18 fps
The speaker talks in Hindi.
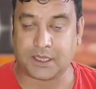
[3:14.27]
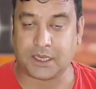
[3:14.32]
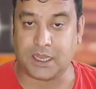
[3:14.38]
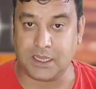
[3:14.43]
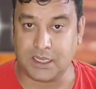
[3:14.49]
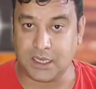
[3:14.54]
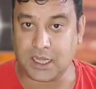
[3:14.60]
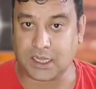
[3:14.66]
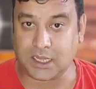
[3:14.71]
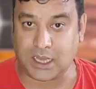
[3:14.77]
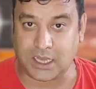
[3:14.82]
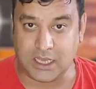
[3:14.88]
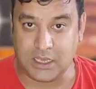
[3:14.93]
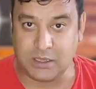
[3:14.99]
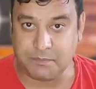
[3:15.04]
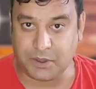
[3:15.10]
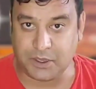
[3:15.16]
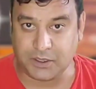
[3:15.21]
कहीं ना
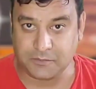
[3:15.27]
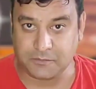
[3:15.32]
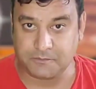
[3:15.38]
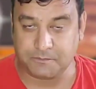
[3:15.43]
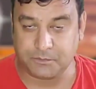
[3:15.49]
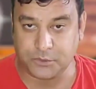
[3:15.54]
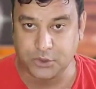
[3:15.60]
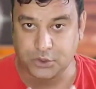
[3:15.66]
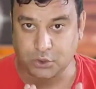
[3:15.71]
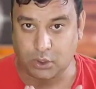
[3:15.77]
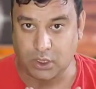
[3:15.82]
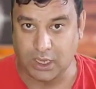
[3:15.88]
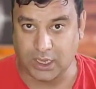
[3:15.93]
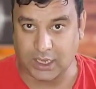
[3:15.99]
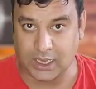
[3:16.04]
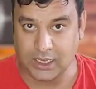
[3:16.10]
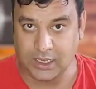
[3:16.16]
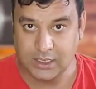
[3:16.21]
कहीं पर जो
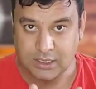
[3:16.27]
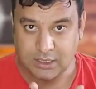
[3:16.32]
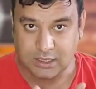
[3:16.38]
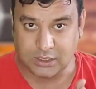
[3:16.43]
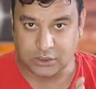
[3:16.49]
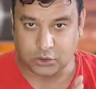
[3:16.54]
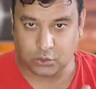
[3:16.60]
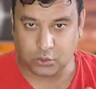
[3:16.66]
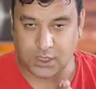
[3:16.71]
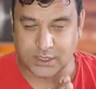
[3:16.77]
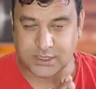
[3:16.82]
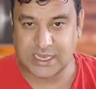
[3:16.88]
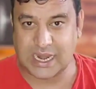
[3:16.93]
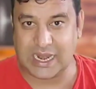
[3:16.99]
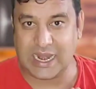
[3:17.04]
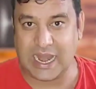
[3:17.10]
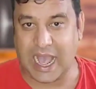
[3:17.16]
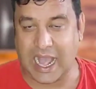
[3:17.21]
लगा कि थोड़ा
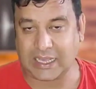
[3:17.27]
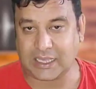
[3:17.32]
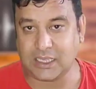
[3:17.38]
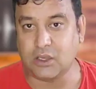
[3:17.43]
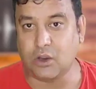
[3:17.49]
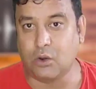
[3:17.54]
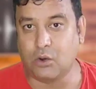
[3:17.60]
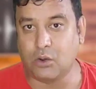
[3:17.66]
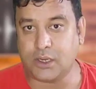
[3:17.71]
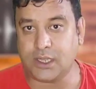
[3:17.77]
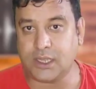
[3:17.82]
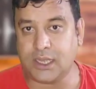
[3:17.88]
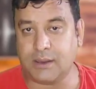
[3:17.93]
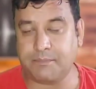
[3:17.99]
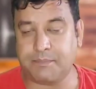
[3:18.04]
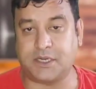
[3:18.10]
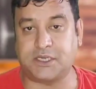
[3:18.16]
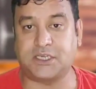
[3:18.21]
सा लैगिंग हो रही
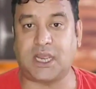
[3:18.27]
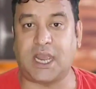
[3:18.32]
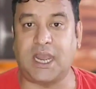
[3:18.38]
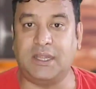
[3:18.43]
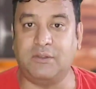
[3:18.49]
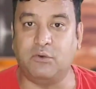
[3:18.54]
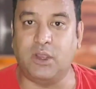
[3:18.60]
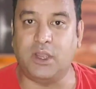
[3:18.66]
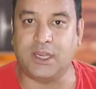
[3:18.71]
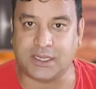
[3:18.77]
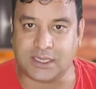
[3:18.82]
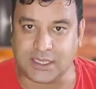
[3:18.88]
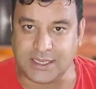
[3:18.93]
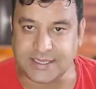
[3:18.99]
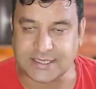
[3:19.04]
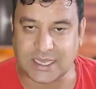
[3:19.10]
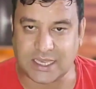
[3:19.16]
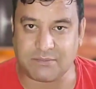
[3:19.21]
है पर शायद वो एक
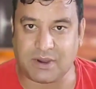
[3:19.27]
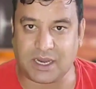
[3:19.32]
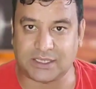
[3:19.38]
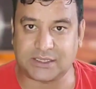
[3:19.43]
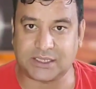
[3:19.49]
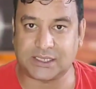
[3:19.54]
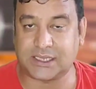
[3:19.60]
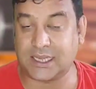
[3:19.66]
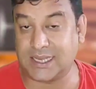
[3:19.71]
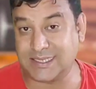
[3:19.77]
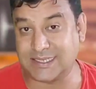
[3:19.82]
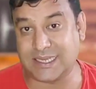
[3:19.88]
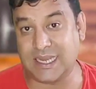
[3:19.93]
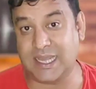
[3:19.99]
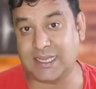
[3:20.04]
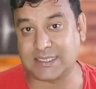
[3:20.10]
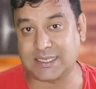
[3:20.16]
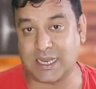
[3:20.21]
टीज़र मात्र था
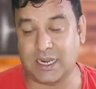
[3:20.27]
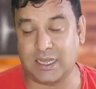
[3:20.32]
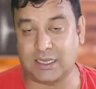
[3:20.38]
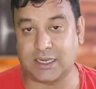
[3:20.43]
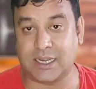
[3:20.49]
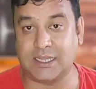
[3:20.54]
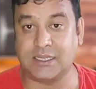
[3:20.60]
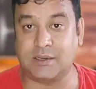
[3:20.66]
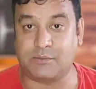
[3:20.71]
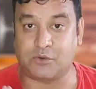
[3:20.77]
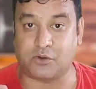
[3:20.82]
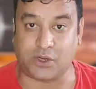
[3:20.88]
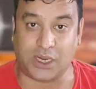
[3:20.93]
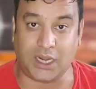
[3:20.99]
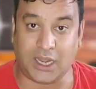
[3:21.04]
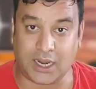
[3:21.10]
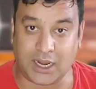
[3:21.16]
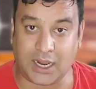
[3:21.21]
इसलिए ऐसा लग रहा है जब
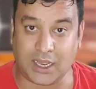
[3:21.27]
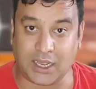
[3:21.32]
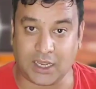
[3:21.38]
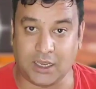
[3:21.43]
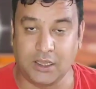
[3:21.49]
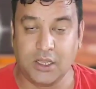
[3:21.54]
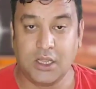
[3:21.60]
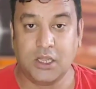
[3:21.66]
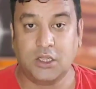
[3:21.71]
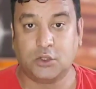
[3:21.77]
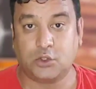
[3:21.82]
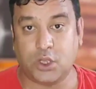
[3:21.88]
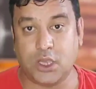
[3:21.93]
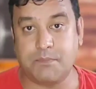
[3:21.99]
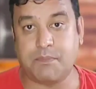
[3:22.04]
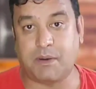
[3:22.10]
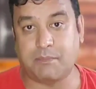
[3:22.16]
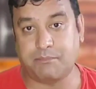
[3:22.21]
ट्रेलर आएगा
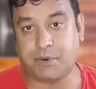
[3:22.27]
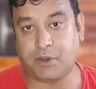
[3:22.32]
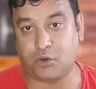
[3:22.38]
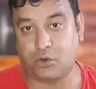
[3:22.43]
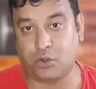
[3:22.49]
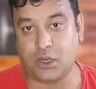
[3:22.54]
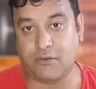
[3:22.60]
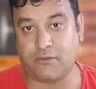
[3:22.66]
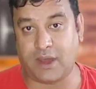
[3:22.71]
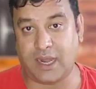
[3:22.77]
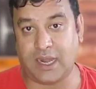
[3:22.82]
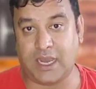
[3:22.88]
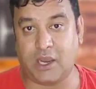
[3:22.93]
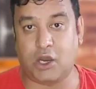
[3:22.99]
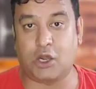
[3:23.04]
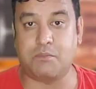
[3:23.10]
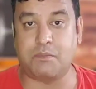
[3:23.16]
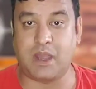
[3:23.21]
तो ये बम्पर होने वाला
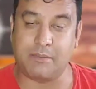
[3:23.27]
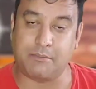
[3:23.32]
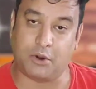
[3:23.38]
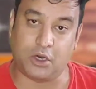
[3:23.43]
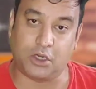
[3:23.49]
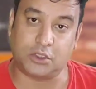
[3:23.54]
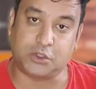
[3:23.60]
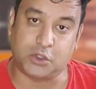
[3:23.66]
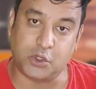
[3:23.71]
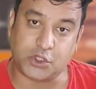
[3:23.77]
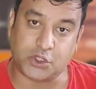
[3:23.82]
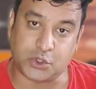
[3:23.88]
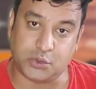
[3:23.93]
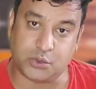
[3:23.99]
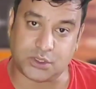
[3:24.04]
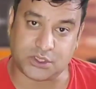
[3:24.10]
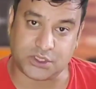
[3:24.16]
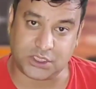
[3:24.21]
है और मैं बहुत
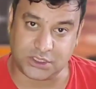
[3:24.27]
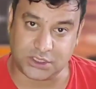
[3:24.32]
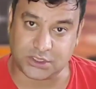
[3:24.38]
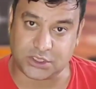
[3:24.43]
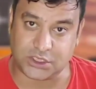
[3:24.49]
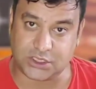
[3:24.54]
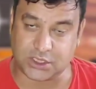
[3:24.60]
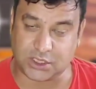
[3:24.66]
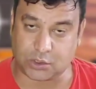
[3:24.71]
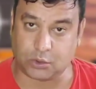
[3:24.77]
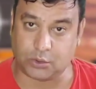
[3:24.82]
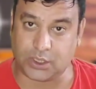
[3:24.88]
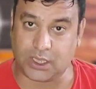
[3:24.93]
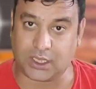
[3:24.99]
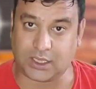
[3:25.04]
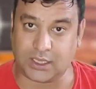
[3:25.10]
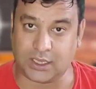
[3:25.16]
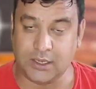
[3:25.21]
खुश हूँ इस टीज़र को
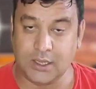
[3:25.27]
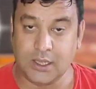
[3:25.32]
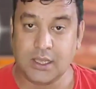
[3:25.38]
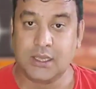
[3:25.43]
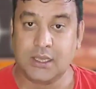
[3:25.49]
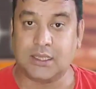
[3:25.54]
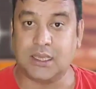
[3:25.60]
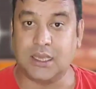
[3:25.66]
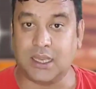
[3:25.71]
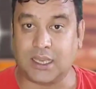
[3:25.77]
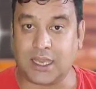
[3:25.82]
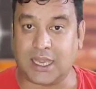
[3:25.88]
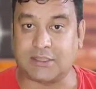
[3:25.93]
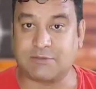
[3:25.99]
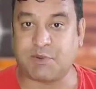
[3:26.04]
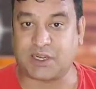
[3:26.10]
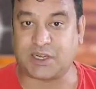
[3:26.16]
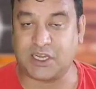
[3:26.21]
कर कि एक
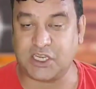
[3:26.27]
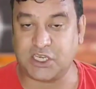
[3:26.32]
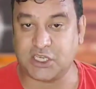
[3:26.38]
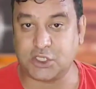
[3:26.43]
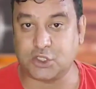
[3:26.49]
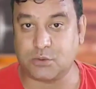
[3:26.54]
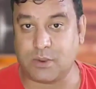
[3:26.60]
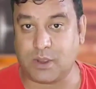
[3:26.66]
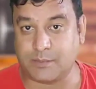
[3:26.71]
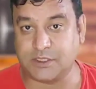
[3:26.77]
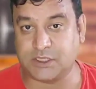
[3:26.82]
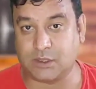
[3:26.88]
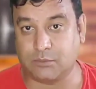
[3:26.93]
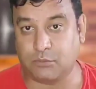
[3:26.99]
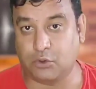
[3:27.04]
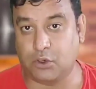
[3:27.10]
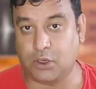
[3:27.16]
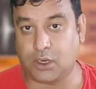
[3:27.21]
एक्सपेक्टेशन जो मैं
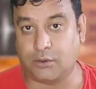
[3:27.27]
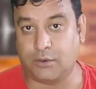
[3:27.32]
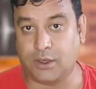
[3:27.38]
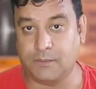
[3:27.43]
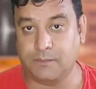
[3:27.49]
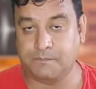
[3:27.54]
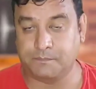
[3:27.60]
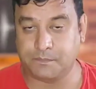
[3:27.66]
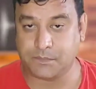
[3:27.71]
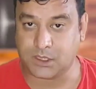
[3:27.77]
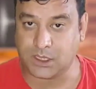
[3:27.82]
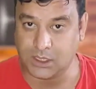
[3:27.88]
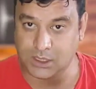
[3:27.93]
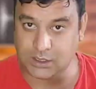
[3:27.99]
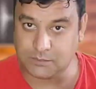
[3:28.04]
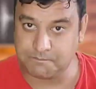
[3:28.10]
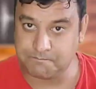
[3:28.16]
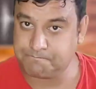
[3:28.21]
हमेशा बोल रहा हूँ ना
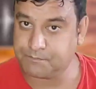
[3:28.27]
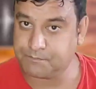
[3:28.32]
कि